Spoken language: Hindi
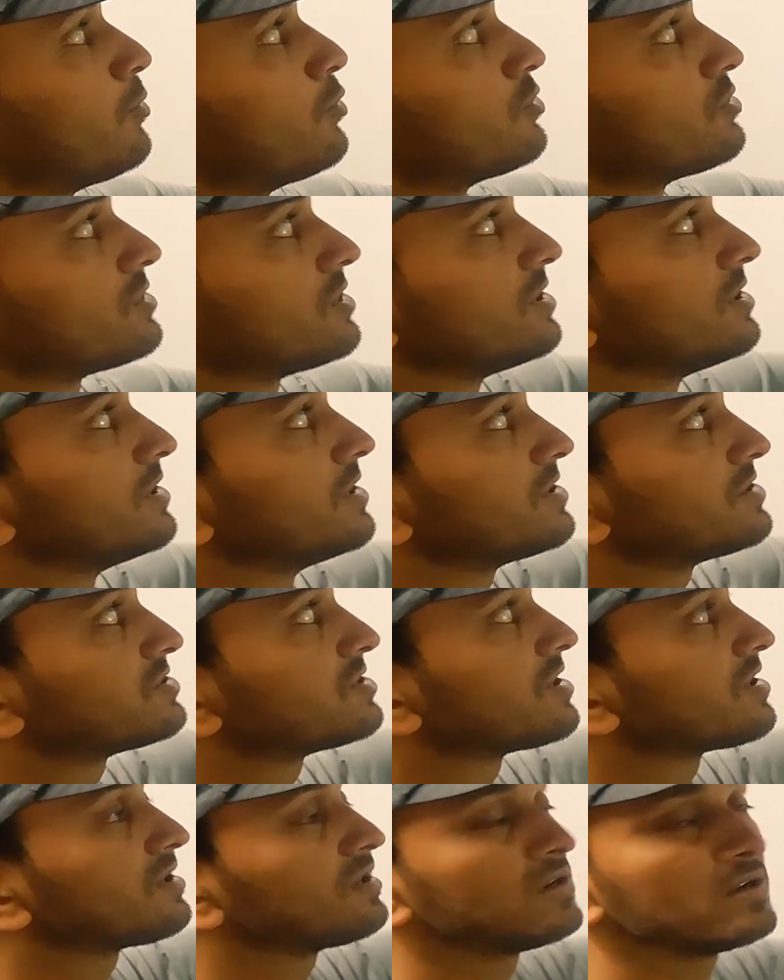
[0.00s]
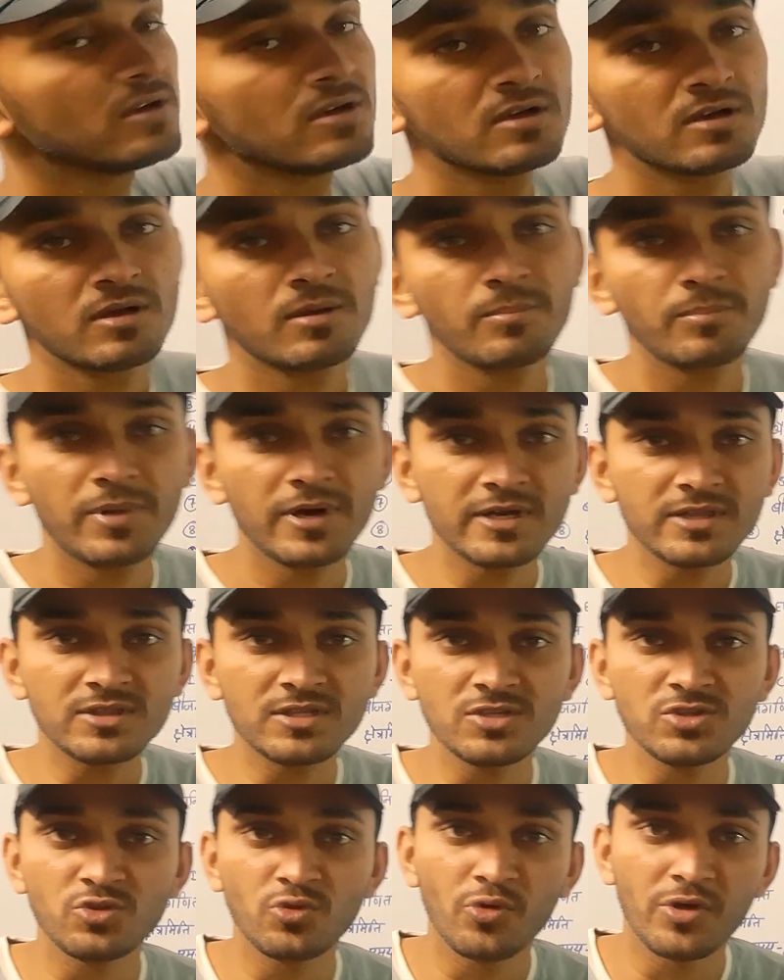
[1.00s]
आपूर्ति निरीक्षक
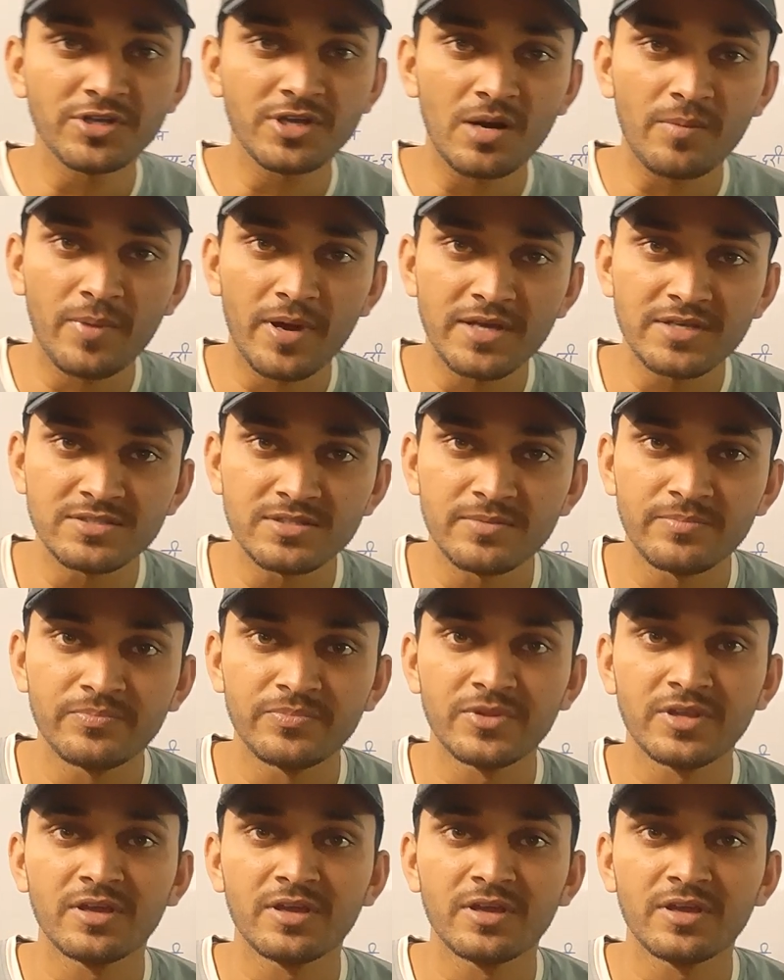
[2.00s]
भर्ती 2022